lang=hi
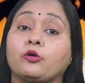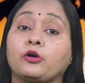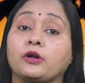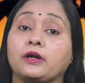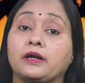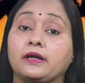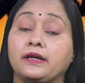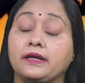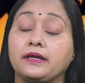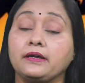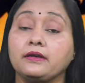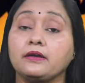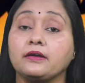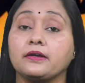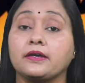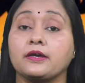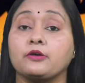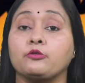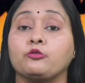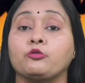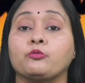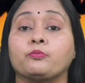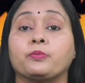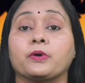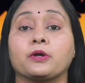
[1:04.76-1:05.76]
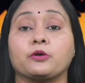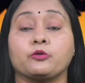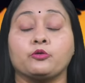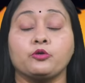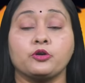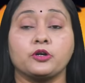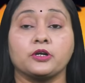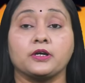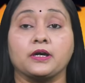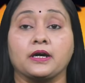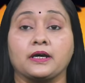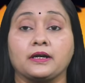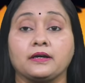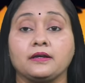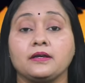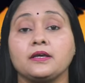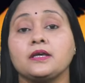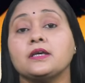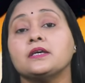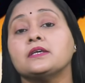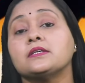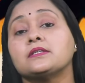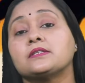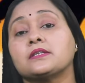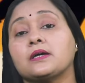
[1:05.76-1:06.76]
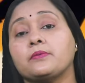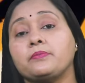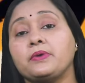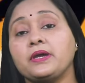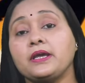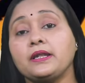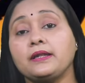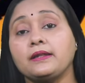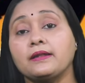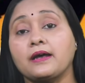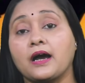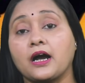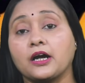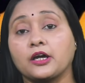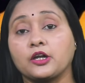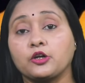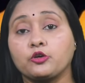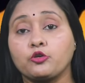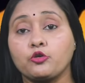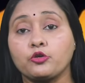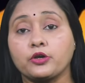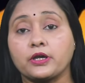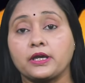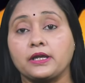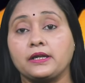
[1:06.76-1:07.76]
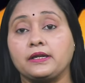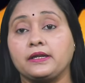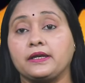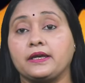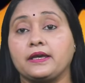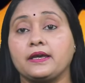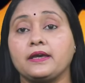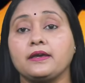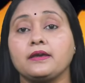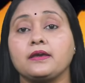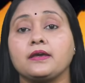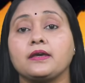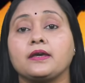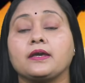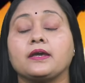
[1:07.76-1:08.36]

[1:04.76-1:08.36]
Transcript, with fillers: और लिंग के ऊपर उठकर सभी नागरिकों के लिए